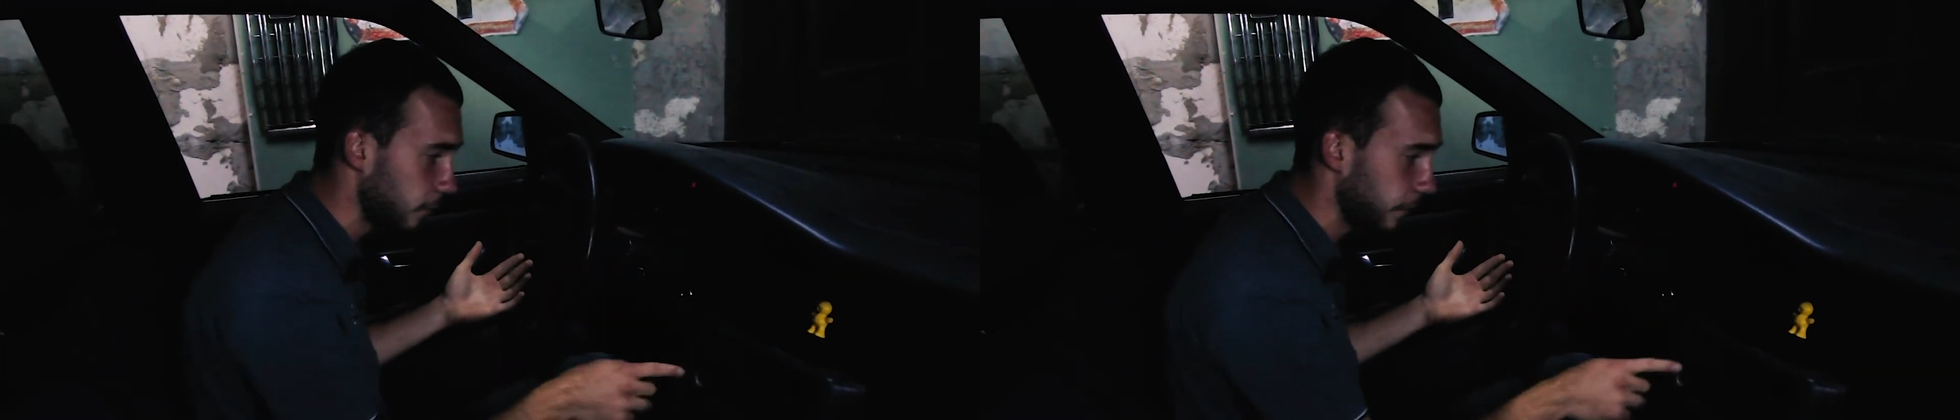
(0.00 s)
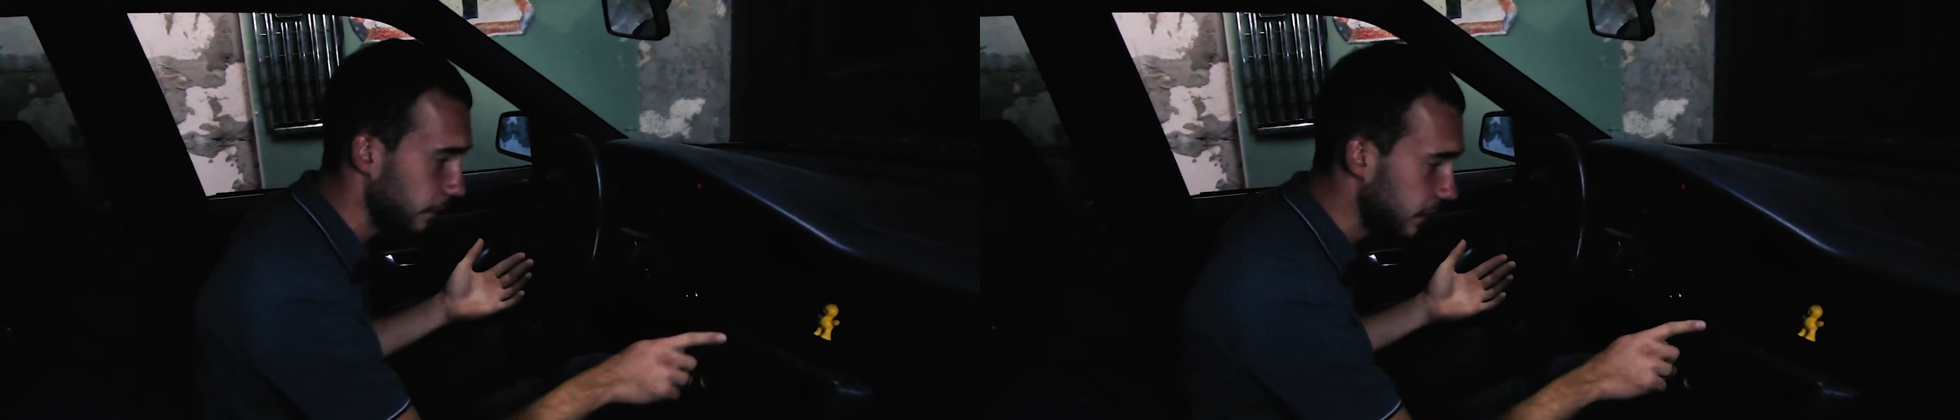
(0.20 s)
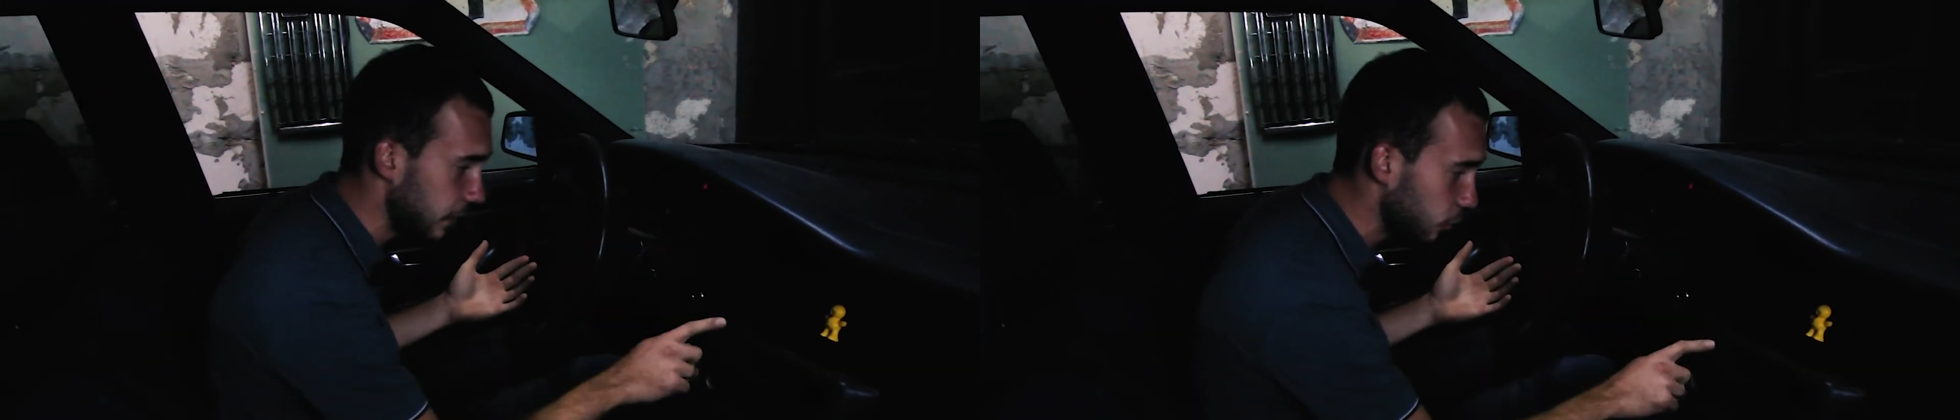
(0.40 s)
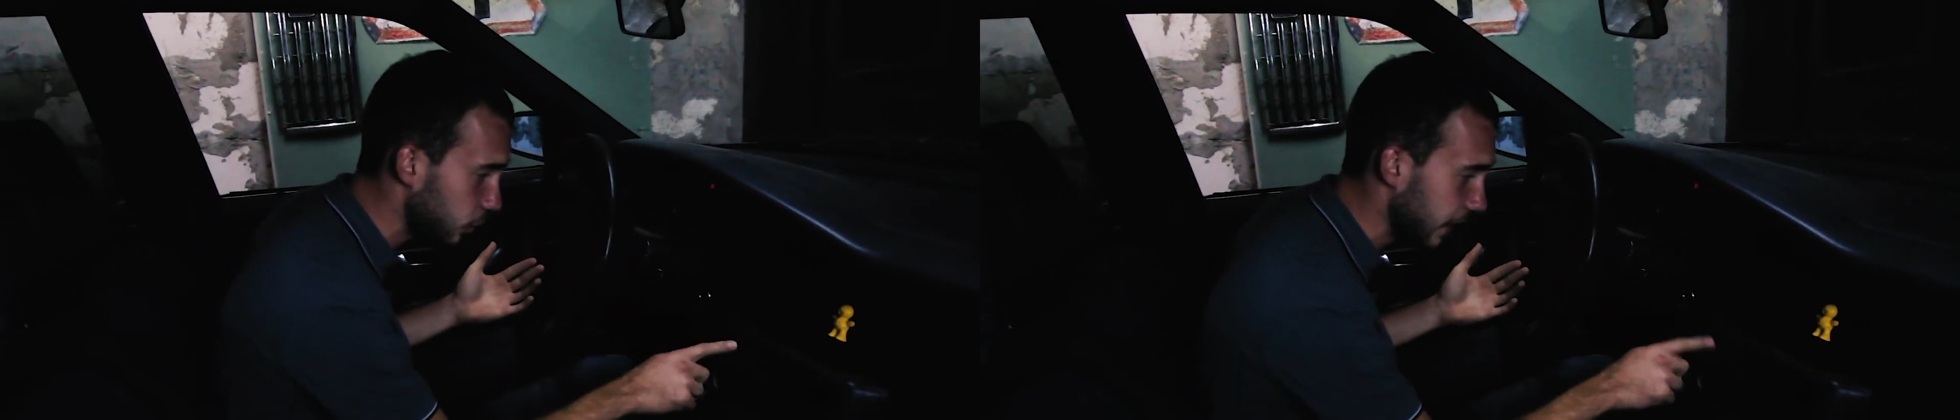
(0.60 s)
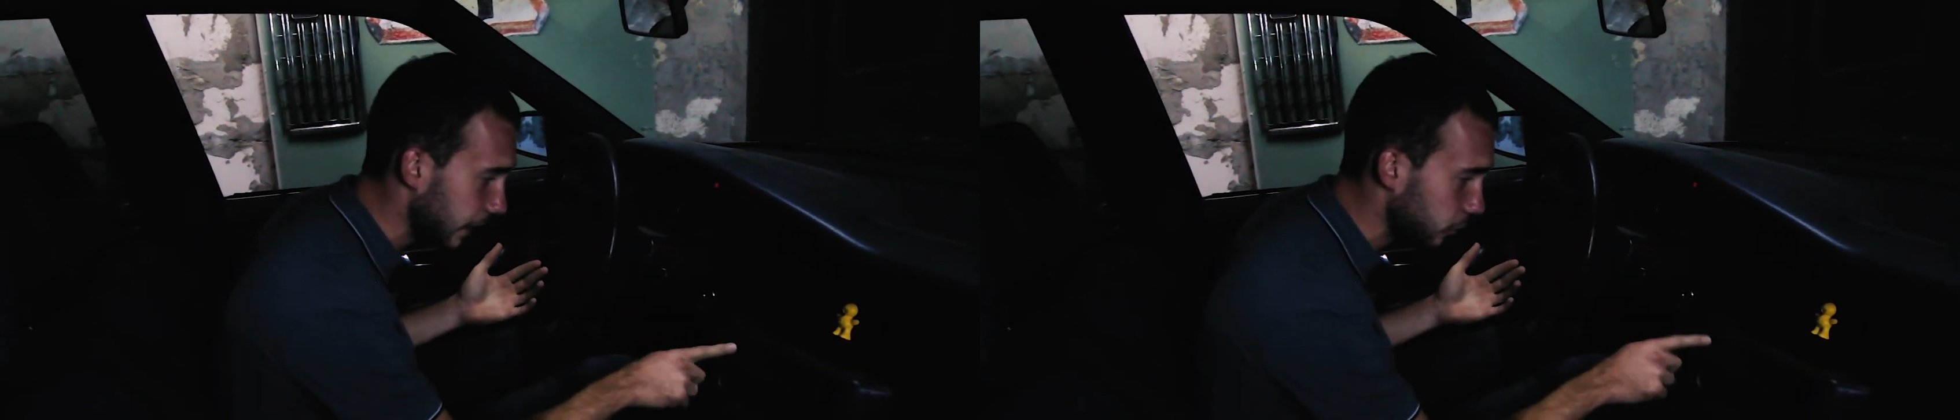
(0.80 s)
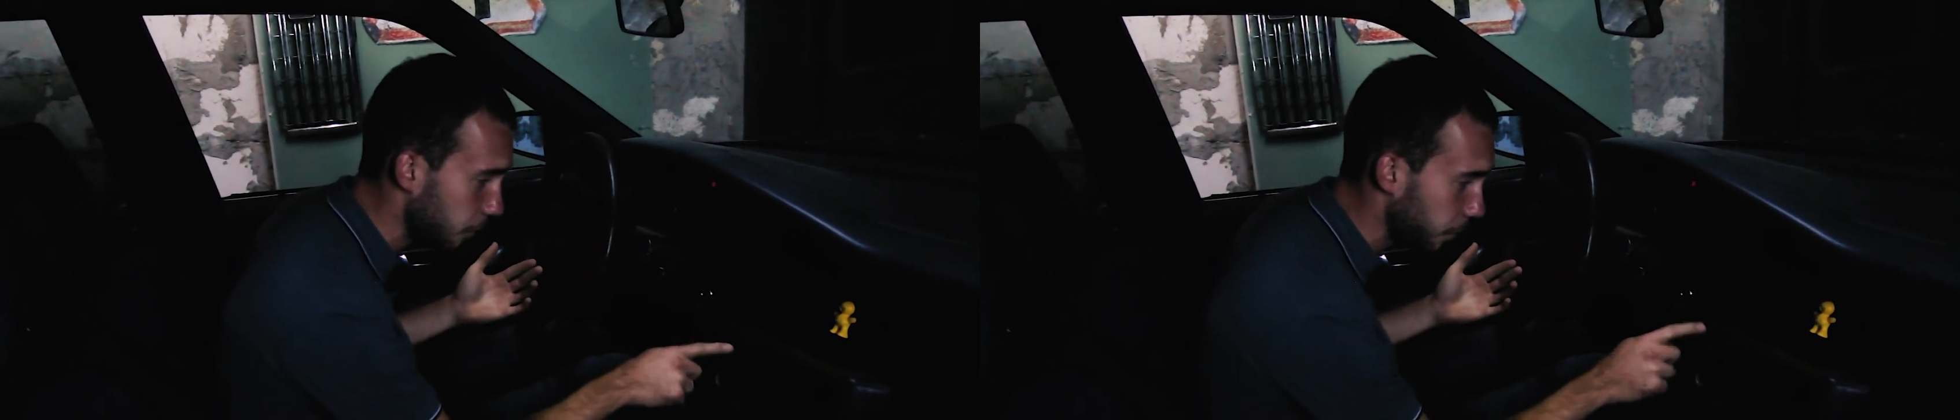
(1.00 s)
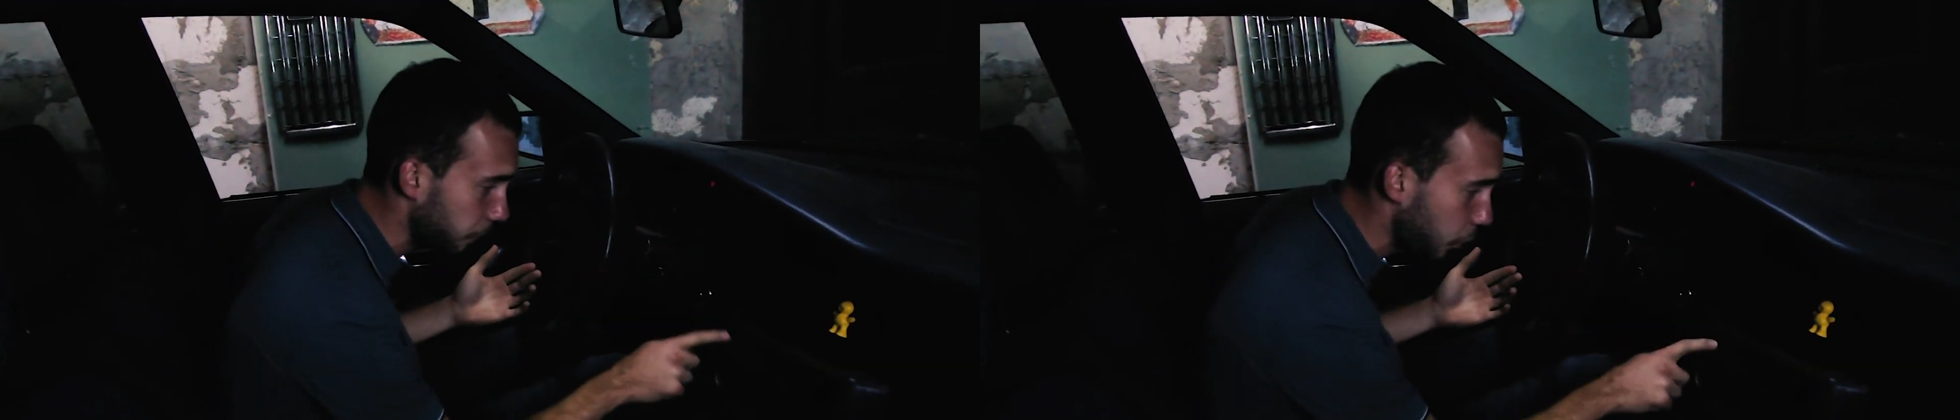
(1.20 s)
вывести сюда на кнопку?